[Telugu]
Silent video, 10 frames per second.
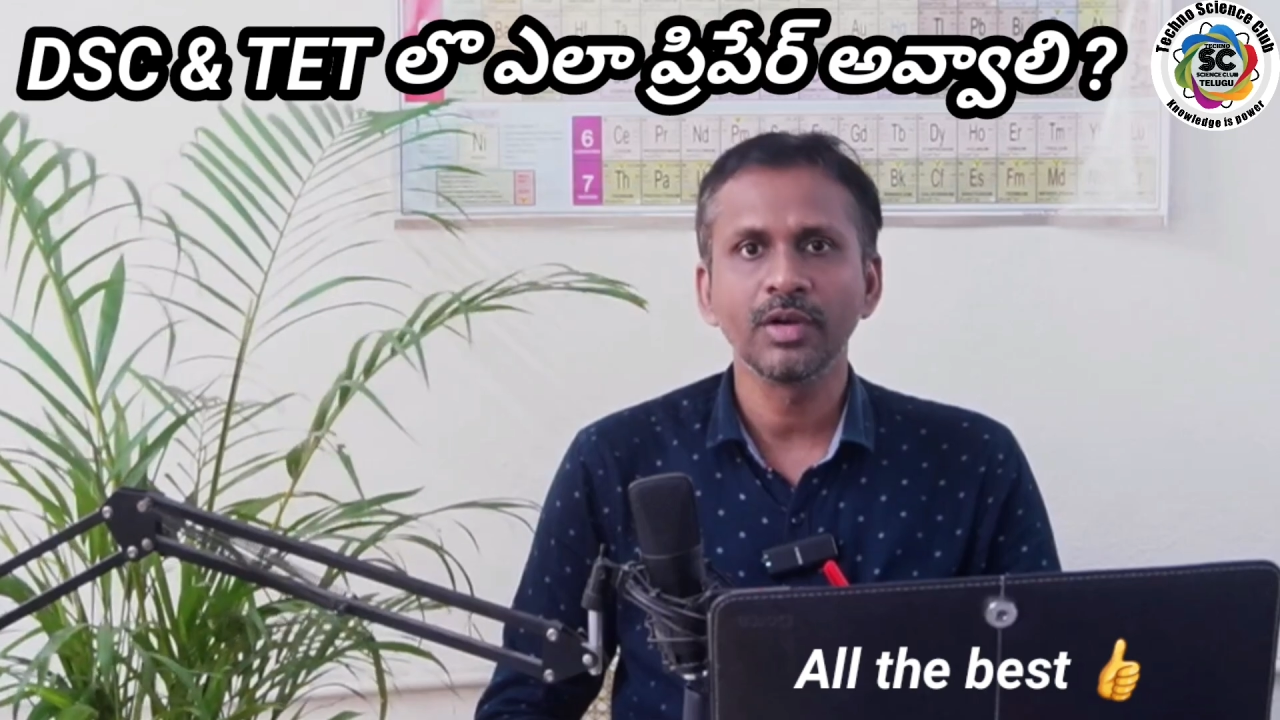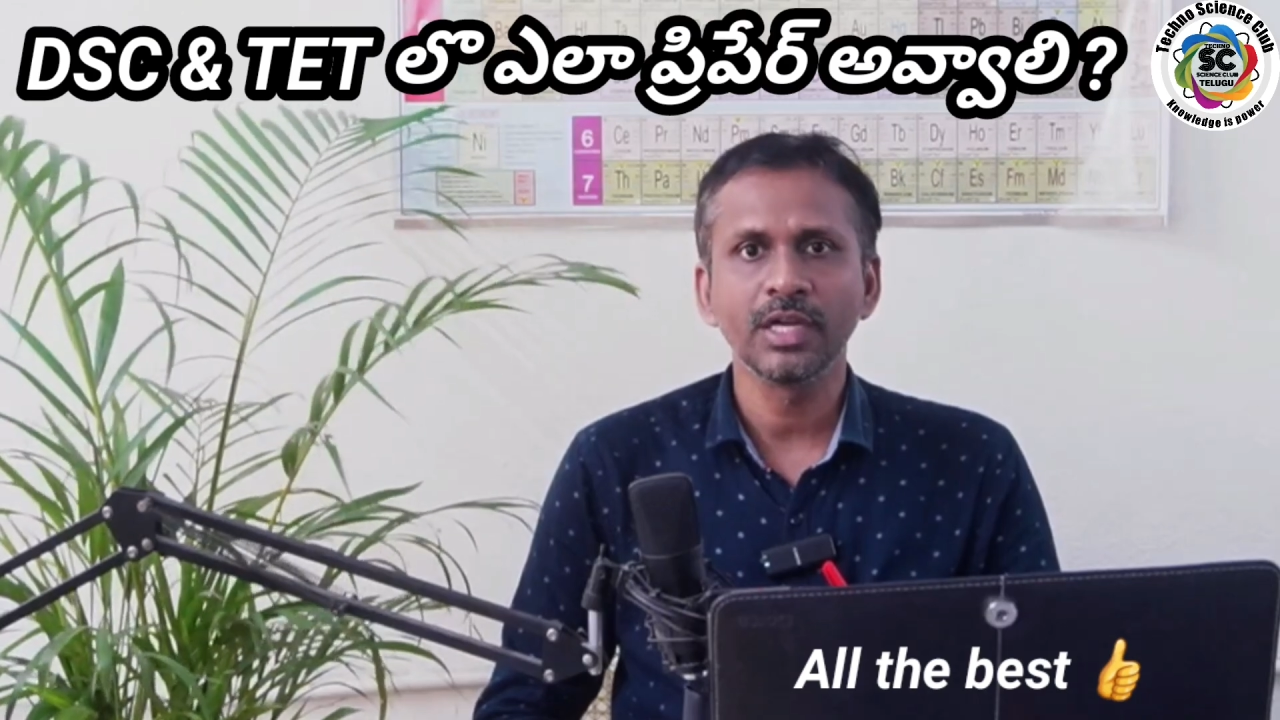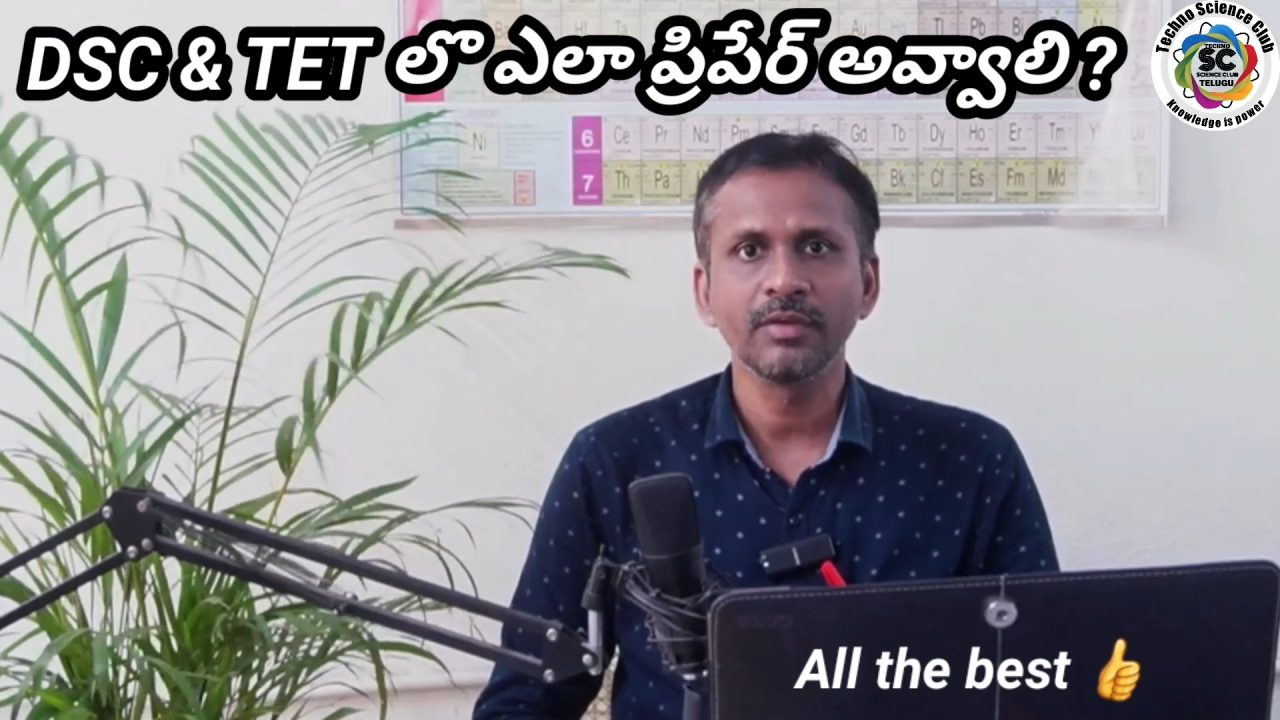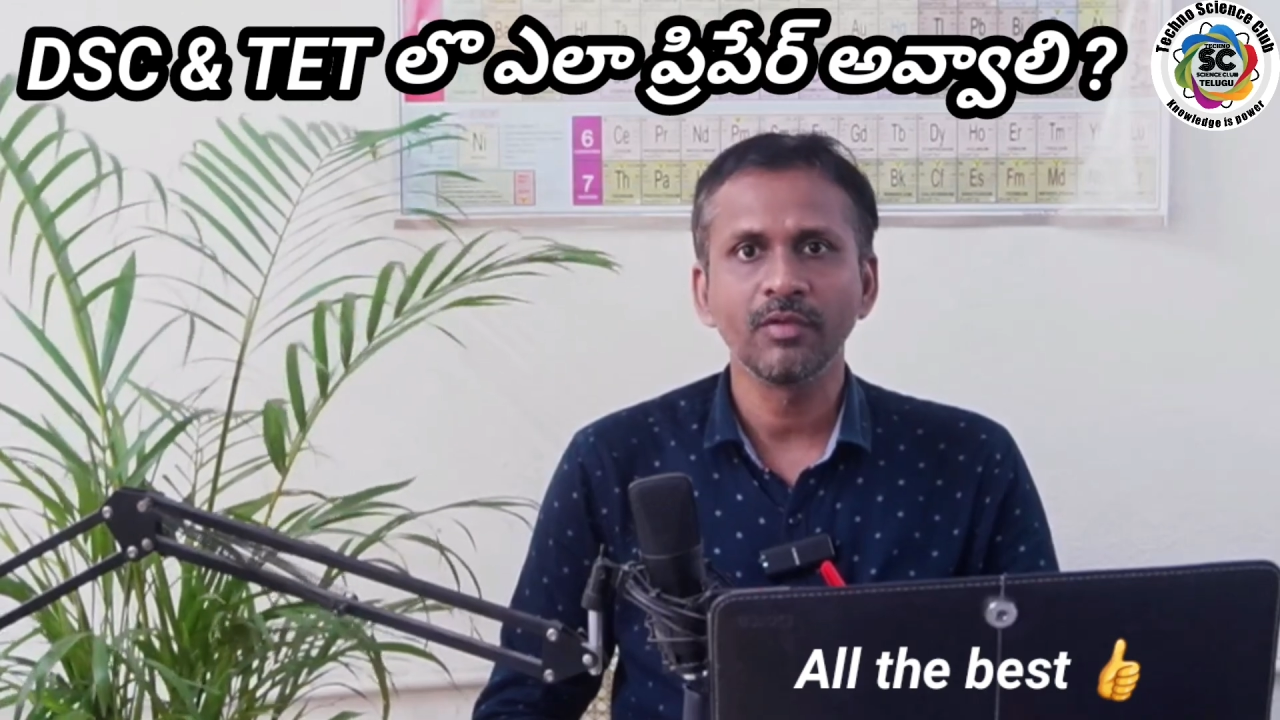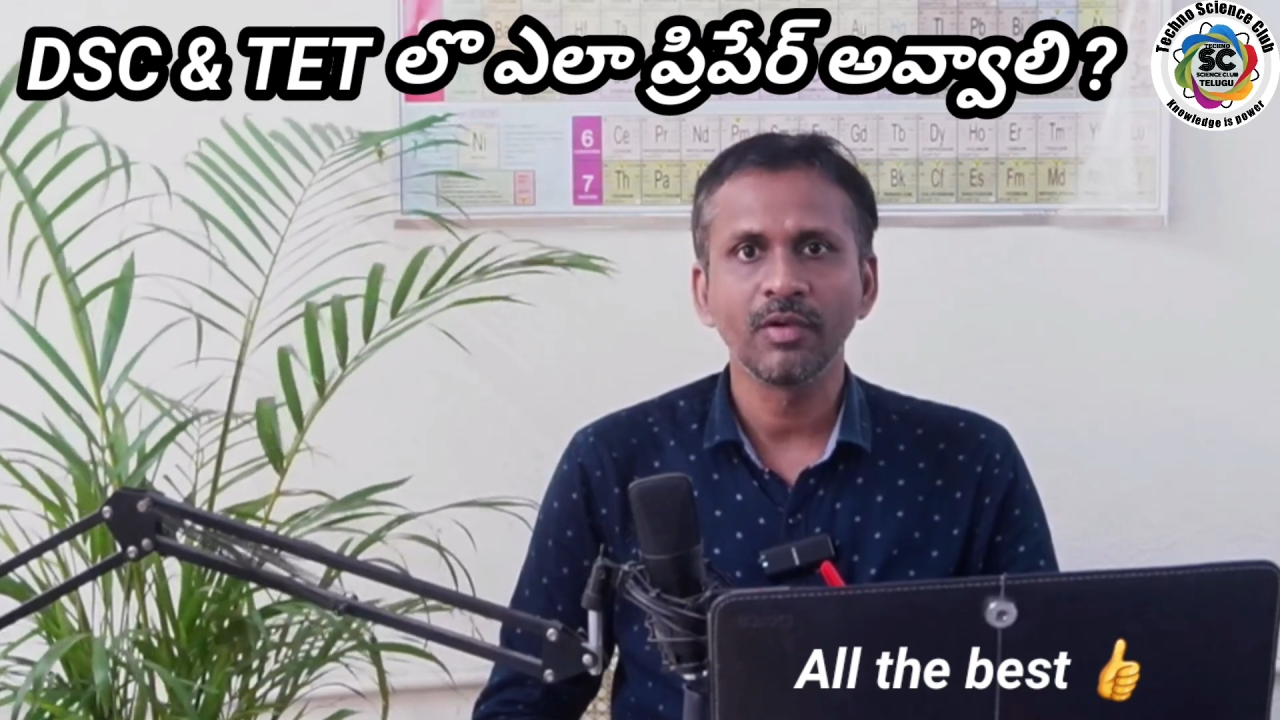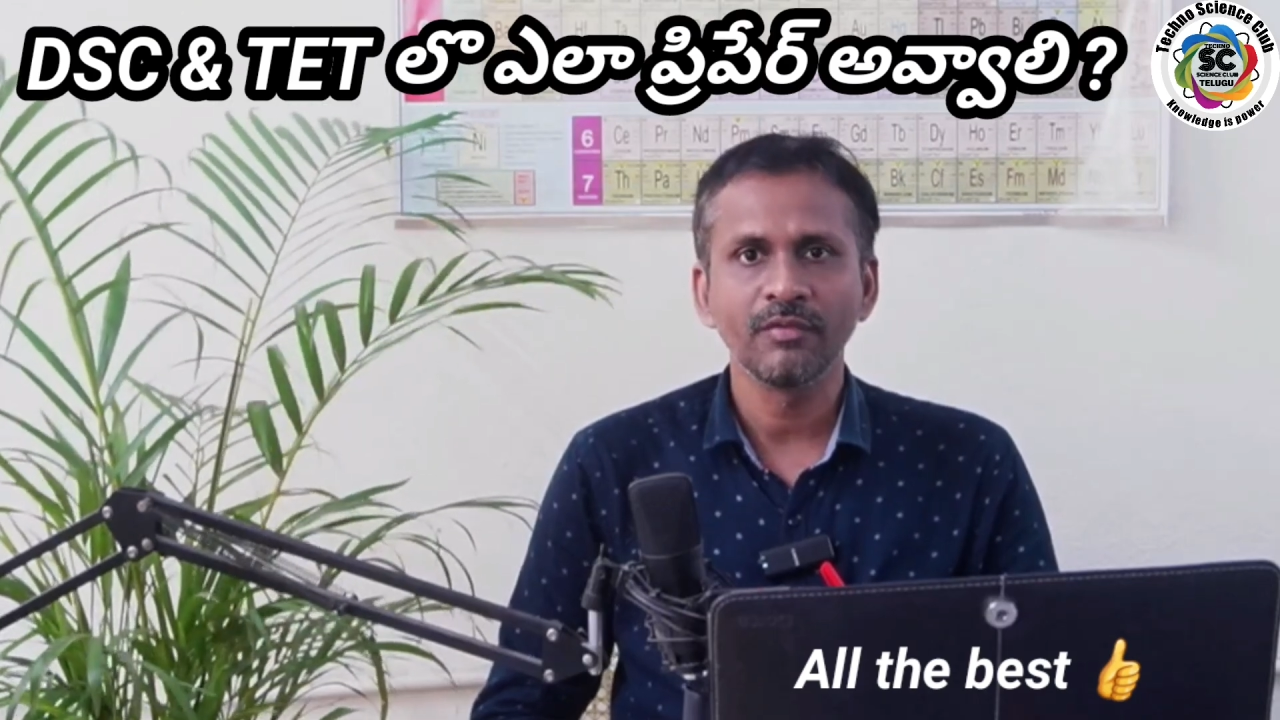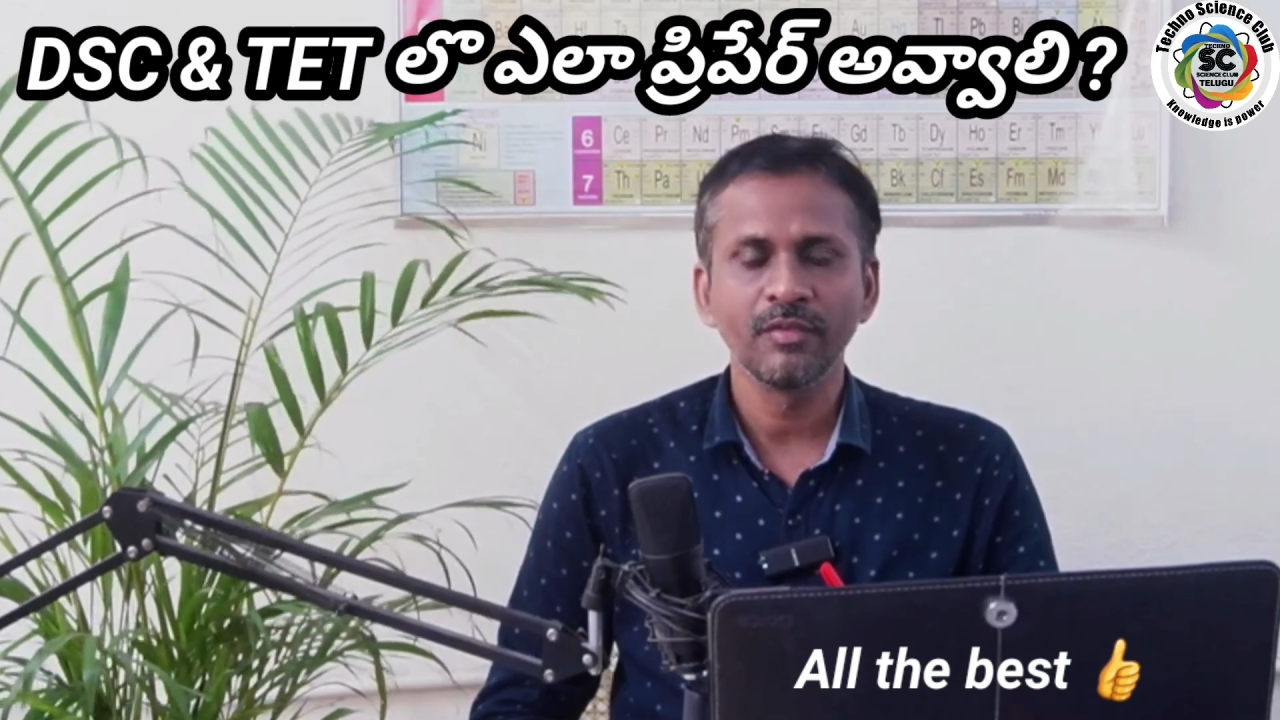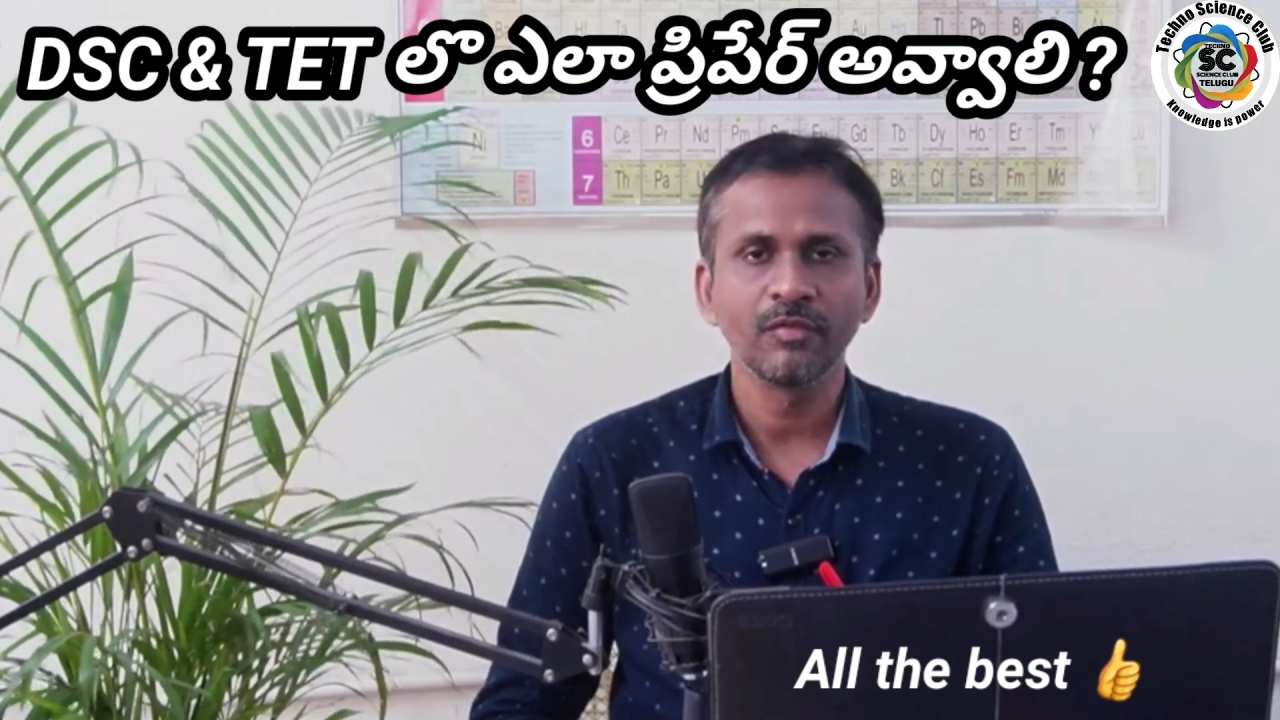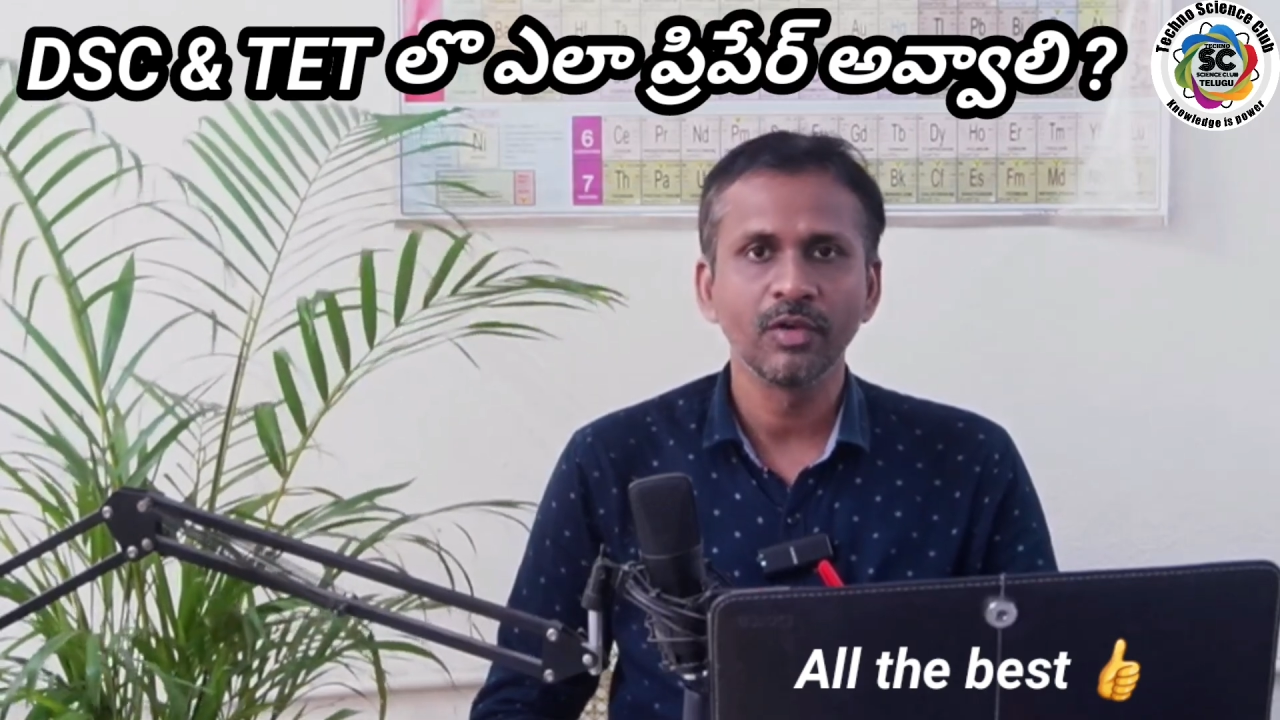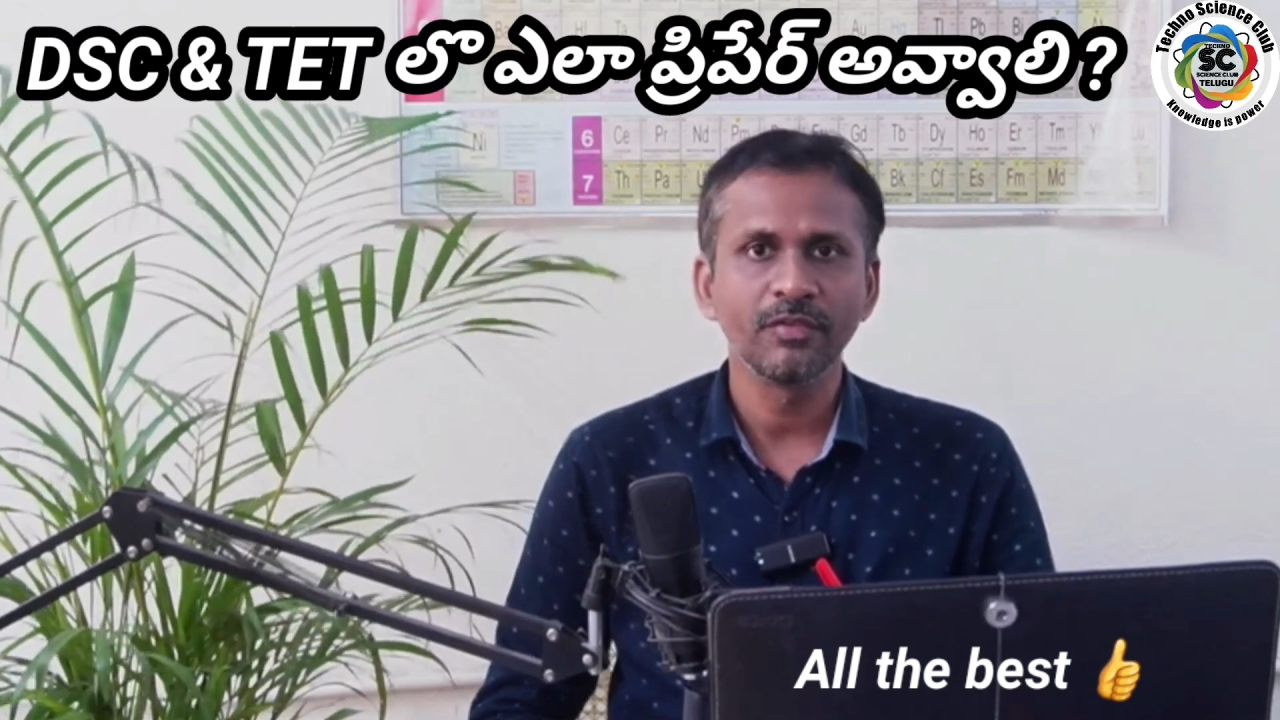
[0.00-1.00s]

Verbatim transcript: ట్వంటీ వన్ ఫిఫ్టీ